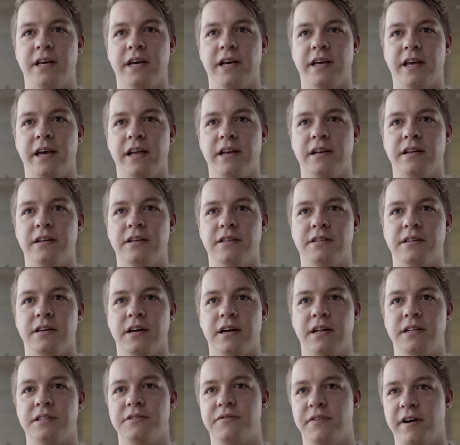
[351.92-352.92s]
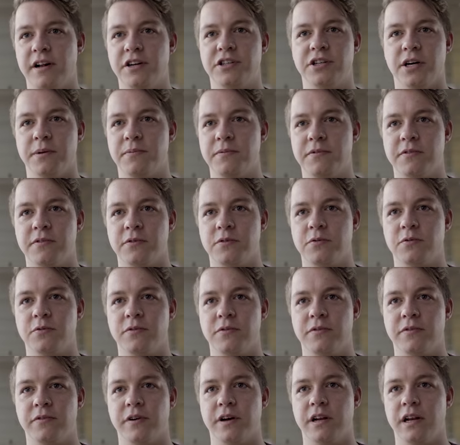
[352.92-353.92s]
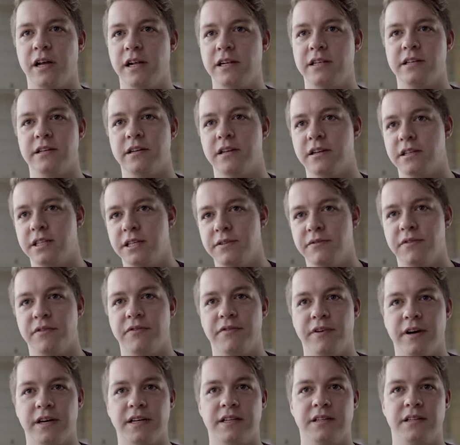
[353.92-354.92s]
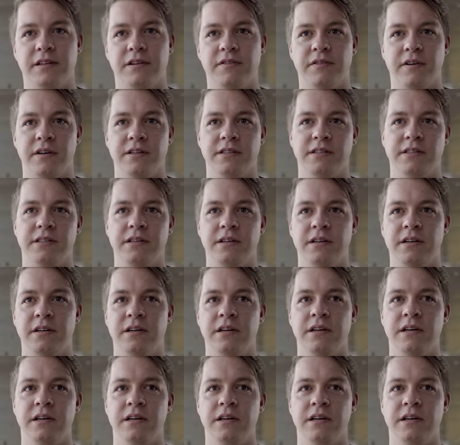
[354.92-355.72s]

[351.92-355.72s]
Erkenntnisse als falsch abzutun, weil alternative Fakten quasi